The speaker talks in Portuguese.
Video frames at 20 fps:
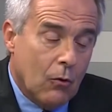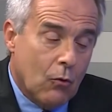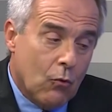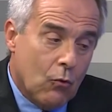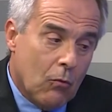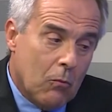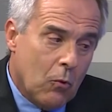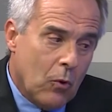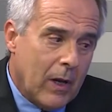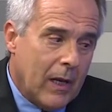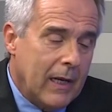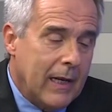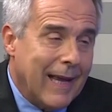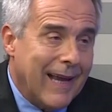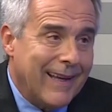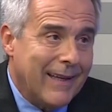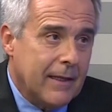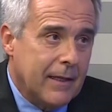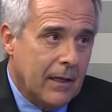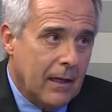Como ele
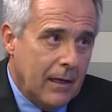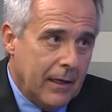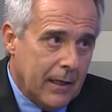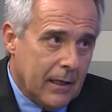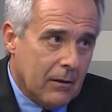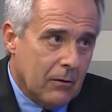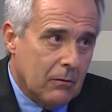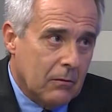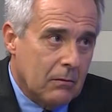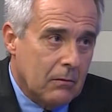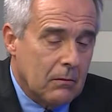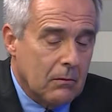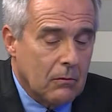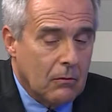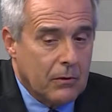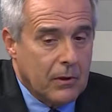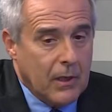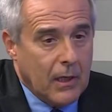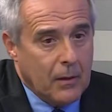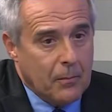é inquilino,
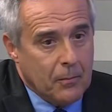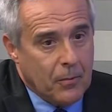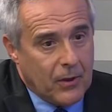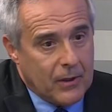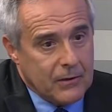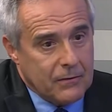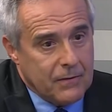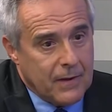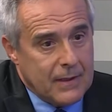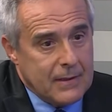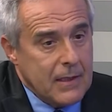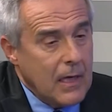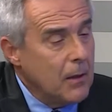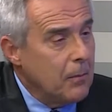o que ele pode fazer?